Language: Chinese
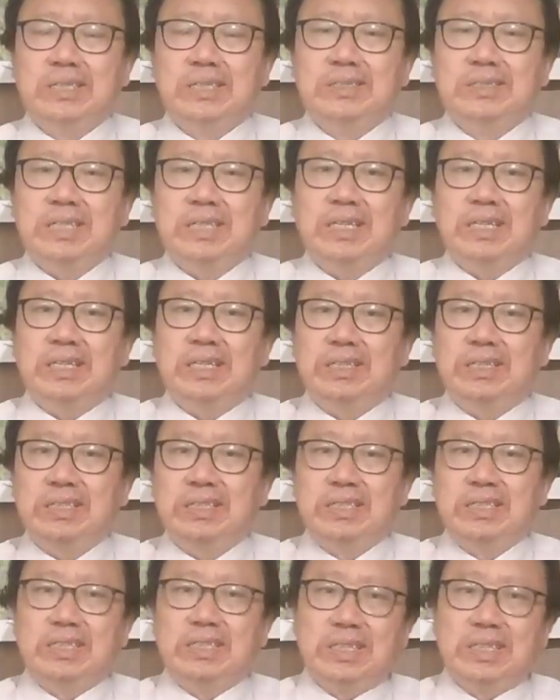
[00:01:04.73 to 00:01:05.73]
这个
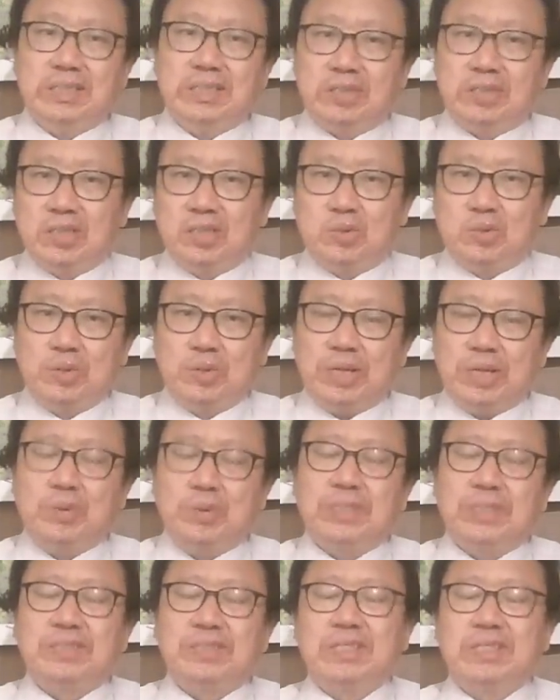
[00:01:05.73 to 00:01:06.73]
呃助理或
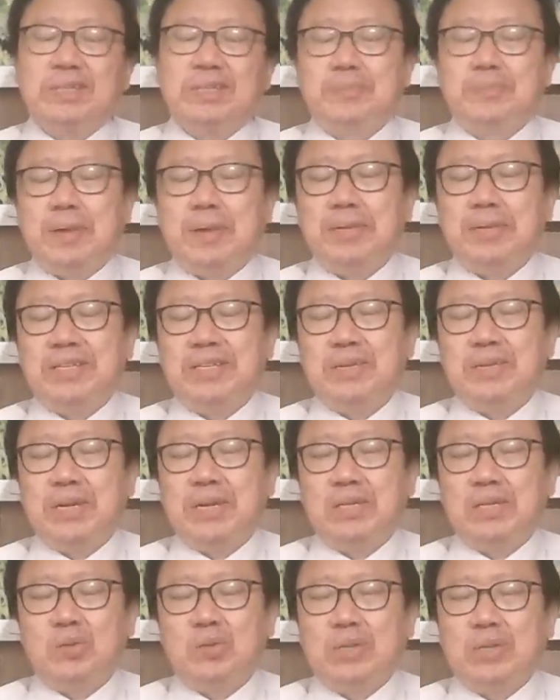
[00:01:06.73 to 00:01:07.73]
者是旁边的人
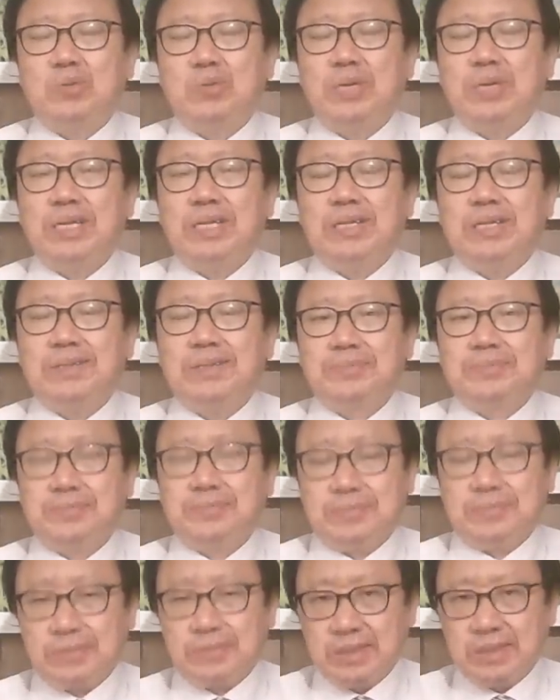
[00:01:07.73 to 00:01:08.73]
员端出一个
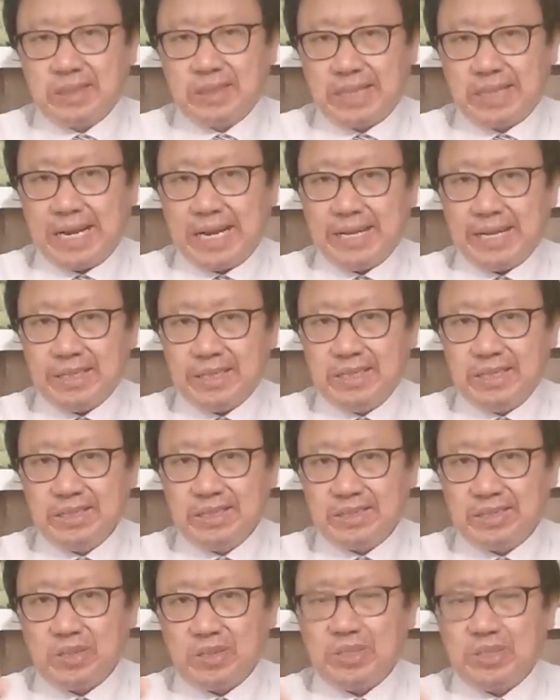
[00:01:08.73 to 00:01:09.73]
坦克
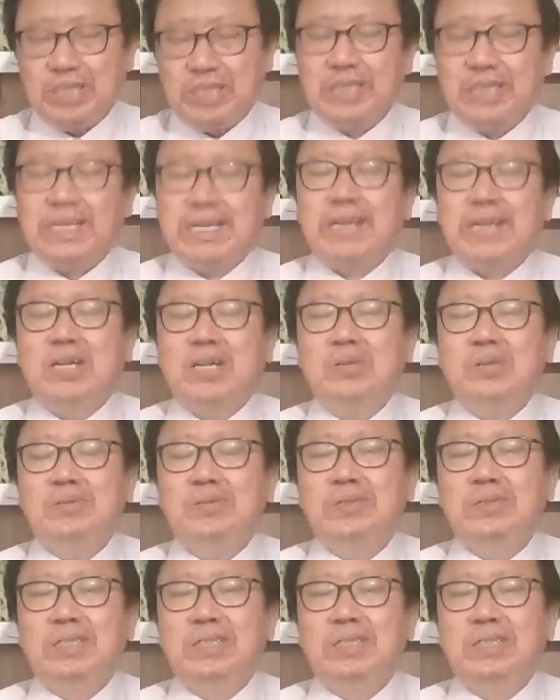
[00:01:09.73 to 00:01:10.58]
造型的蛋糕，